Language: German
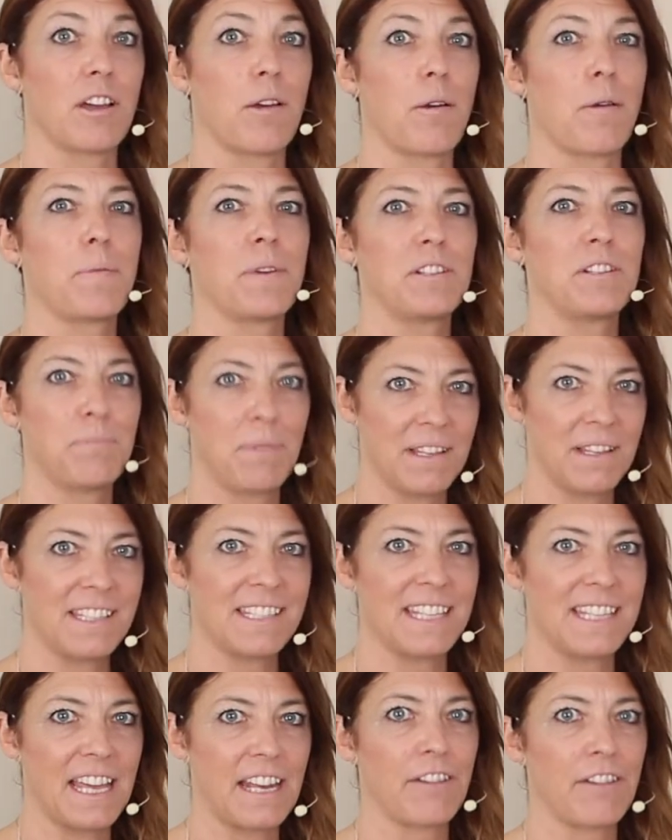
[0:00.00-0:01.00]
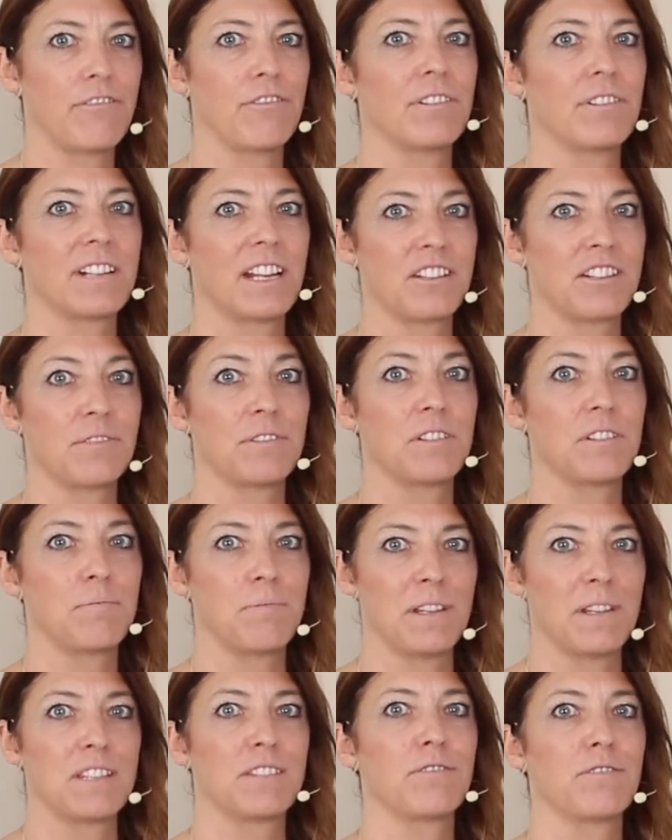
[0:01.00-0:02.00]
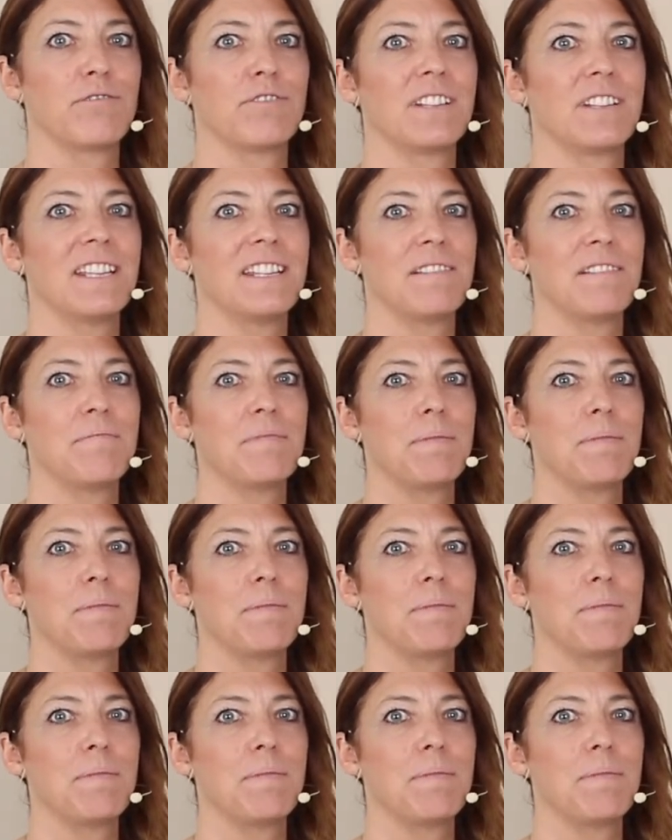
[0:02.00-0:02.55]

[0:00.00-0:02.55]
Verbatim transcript: aber ich bin sehr erfolgreich und ich bin zufrieden